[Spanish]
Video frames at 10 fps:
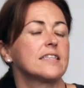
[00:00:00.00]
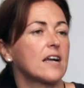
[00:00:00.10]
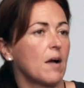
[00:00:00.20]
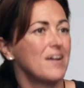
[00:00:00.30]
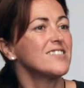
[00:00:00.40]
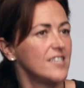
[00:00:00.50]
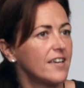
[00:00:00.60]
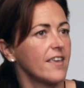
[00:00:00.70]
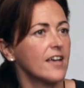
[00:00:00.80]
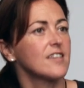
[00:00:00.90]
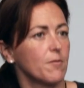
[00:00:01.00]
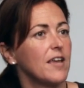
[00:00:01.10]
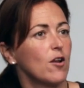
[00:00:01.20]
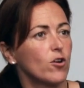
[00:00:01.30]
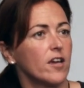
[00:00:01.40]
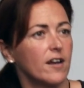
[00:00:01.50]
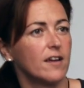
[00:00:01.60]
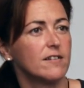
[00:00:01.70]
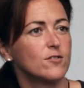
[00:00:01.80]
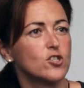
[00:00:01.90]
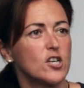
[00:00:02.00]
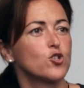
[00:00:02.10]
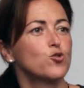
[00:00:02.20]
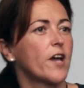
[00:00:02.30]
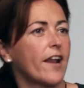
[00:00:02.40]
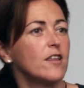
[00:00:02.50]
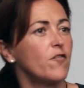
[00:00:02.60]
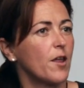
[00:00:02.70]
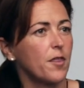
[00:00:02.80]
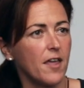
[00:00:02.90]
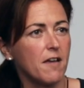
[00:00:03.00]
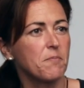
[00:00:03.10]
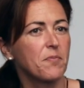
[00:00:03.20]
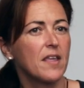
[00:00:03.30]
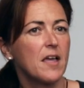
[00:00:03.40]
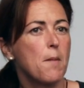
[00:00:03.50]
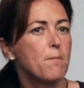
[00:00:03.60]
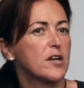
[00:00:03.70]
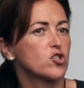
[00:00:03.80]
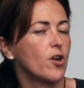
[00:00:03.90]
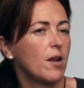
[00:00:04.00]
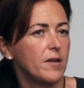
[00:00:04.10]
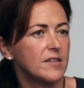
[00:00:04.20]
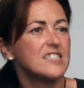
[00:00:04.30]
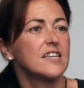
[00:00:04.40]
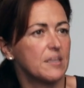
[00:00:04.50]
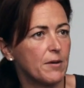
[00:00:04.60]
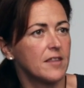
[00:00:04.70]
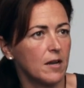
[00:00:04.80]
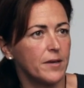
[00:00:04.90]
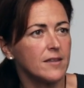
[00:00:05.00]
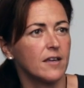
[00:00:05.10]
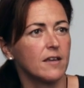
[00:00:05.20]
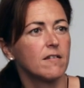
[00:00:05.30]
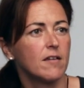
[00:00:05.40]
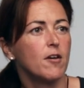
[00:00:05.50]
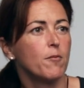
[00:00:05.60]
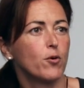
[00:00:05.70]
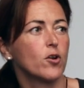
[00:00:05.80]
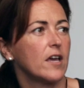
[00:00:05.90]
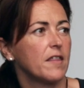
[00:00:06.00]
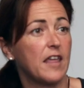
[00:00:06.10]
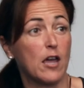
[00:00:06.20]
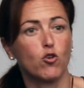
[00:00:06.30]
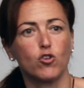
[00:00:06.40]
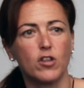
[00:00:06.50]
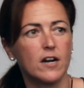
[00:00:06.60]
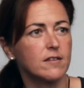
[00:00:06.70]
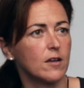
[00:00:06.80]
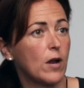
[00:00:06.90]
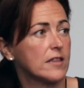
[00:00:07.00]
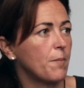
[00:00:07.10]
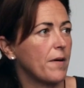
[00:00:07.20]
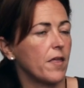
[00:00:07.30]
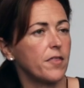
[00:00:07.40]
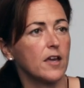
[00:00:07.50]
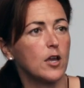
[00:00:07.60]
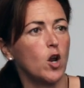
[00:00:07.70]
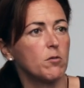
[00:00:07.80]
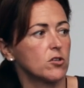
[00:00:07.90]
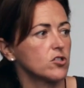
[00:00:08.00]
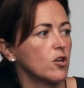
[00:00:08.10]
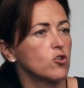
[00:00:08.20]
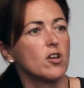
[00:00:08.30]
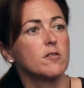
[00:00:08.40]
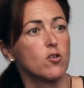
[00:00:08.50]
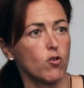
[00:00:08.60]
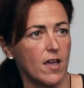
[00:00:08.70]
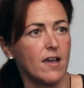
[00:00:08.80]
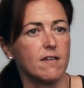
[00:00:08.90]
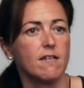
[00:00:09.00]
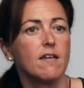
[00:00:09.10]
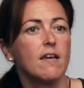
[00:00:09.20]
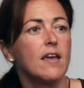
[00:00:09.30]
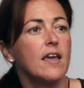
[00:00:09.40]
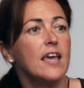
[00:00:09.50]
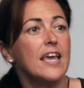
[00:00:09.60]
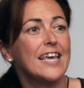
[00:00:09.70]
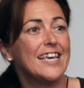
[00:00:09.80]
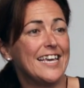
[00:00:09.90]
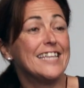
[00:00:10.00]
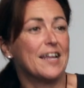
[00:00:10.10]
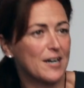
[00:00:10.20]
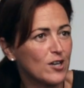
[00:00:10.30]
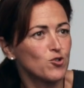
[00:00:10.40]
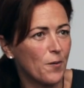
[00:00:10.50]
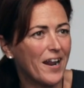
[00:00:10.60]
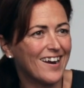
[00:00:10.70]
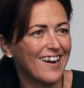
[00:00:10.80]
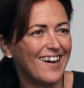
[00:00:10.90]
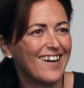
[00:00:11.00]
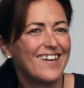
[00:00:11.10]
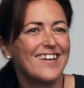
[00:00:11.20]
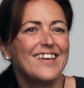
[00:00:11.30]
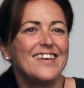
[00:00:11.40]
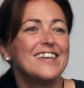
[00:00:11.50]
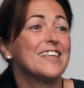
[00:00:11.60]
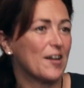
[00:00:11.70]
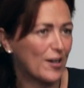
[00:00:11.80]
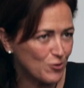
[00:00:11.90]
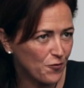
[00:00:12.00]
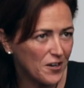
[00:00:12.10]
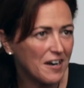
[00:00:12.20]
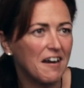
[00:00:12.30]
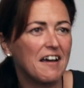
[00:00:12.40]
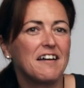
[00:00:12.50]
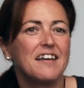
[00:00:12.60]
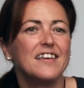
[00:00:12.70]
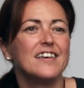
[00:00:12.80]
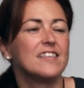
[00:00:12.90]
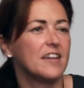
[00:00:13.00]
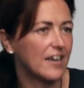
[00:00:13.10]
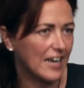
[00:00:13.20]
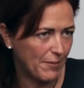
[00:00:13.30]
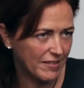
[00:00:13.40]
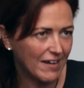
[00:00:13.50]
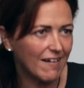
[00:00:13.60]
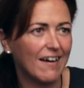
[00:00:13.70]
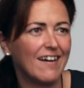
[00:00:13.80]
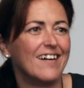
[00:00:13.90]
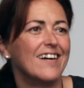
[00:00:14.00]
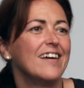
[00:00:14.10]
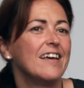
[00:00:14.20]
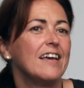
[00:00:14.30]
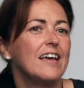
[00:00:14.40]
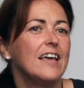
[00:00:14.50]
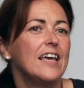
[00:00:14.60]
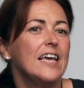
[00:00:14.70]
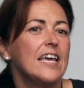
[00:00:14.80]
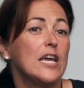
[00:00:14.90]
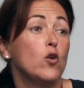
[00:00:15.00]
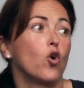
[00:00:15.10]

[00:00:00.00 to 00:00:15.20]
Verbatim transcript: Atacama sí que ya sabía lo que era. Entonces, eso es una gran diferencia personalmente y sentimentalmente, porque de encontrarte una etapa de 100 kilómetros que no sabes lo que hay y, y, tener que superarla, y tener que sufrirla, y tener que lamentarla, y